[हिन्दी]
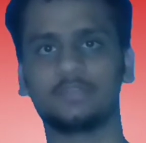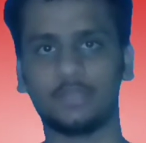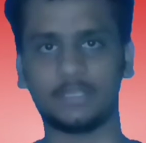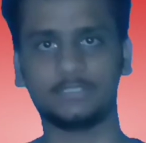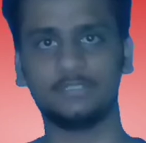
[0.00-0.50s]

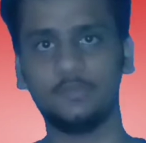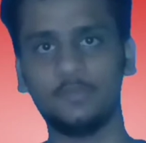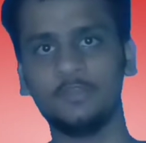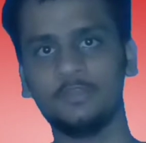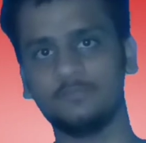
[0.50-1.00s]
तो एस e
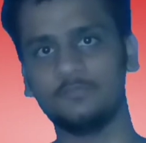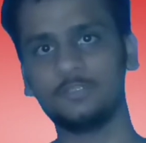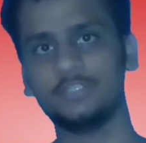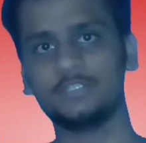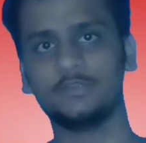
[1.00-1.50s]
वो
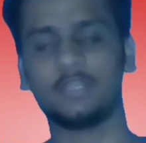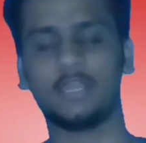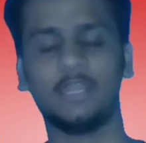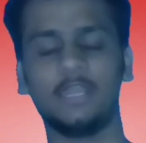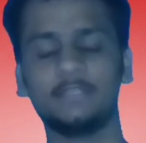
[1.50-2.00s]
चीज़ होता
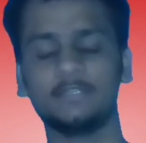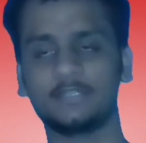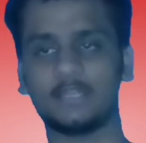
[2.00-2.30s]
है